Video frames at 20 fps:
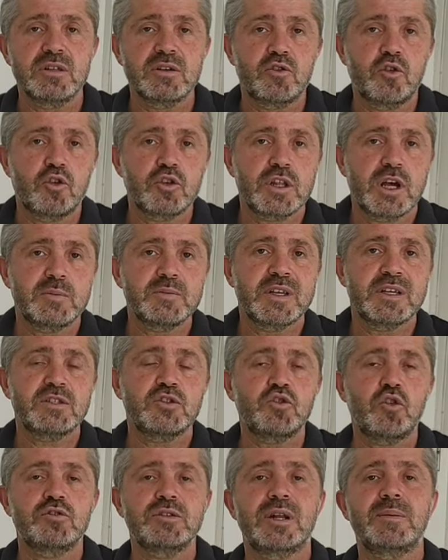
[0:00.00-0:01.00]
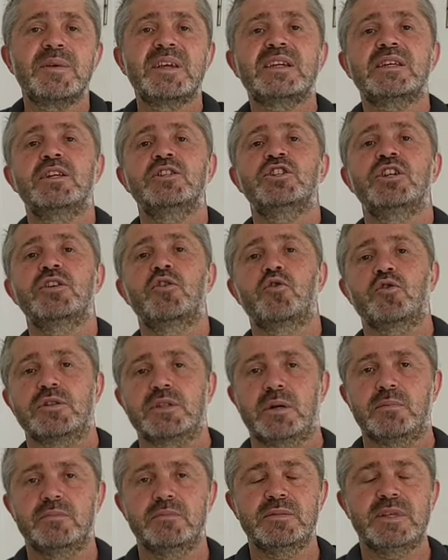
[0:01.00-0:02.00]
ılık ortamda sonra bekleyeceği
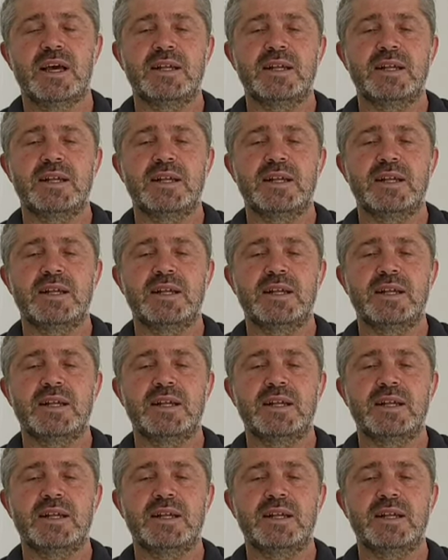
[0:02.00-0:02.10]
ortam.